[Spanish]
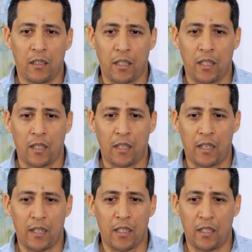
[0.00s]
eh,
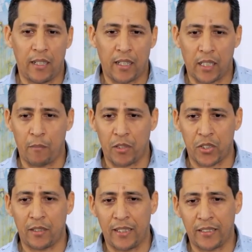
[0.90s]
eh, las
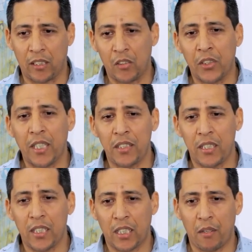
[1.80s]
cámaras, la tecnología
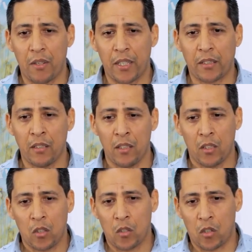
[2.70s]
tiene que ver
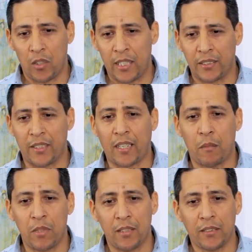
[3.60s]
con las
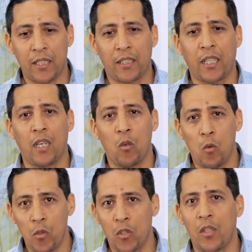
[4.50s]
herramientas que
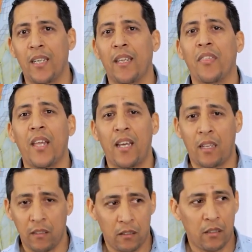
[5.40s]
uno le
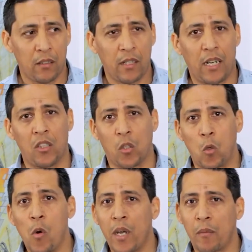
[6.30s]
da a los
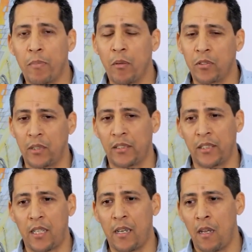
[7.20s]
cuerpos, ya
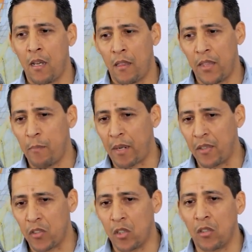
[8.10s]
sea de
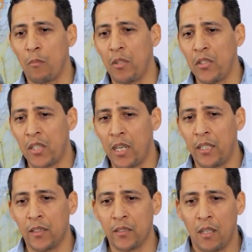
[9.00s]
prevención o
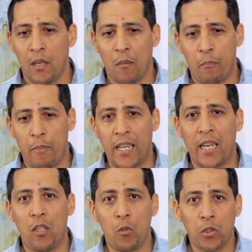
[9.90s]
policiales,
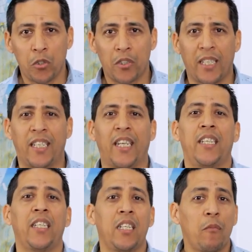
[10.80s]
para el uso que
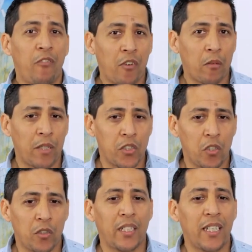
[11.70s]
genere
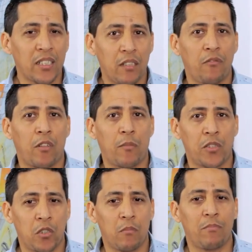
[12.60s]
información, que esa
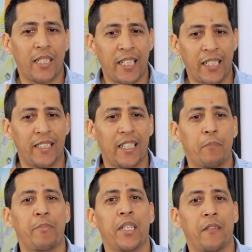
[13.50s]
información va a
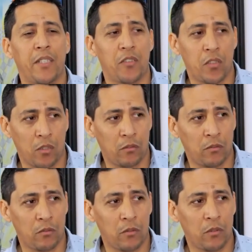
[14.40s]
generar prevención.